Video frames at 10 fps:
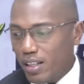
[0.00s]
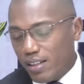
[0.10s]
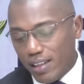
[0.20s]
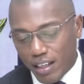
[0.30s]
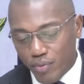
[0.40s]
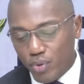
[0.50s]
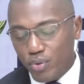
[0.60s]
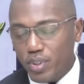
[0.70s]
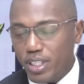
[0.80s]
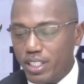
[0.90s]

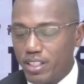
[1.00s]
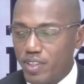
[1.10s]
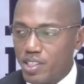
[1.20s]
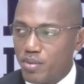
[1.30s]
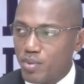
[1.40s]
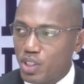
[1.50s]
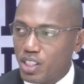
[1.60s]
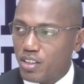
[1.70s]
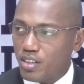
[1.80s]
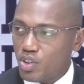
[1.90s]
l'avenue des investissements
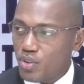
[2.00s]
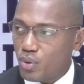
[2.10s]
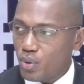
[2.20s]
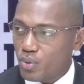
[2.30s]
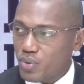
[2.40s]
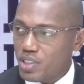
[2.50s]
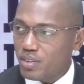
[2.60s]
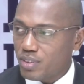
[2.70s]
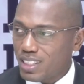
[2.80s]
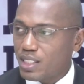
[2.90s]
directs étrangers sur le continent
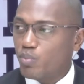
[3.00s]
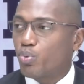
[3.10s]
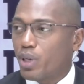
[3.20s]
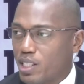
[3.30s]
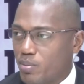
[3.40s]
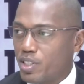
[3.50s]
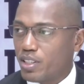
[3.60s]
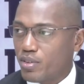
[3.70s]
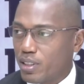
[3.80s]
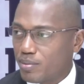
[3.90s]
Qu'est-ce qui pourrait
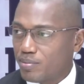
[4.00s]
expliquer cela